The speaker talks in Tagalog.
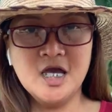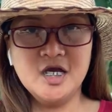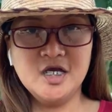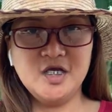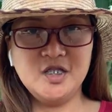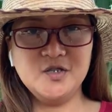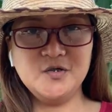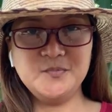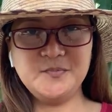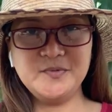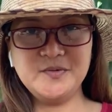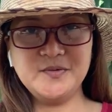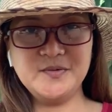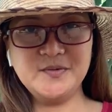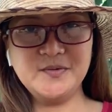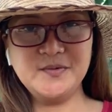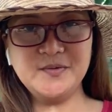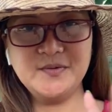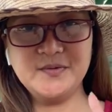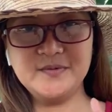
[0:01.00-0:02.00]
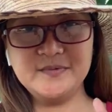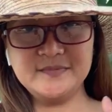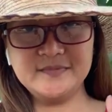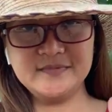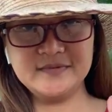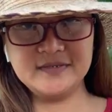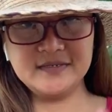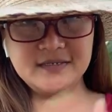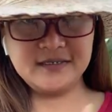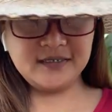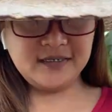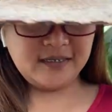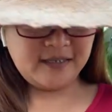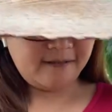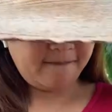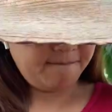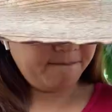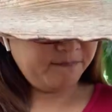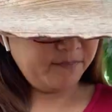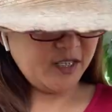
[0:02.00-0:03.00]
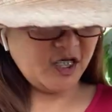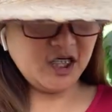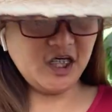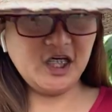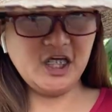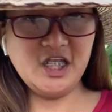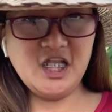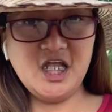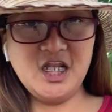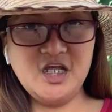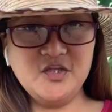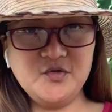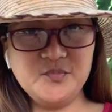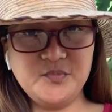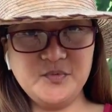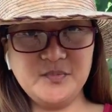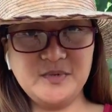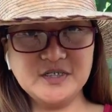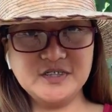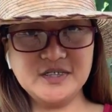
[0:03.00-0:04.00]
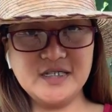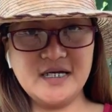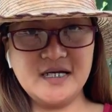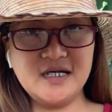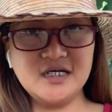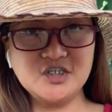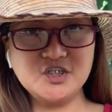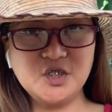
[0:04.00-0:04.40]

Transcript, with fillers: Hello po! Nakikilala niyo po ba siya?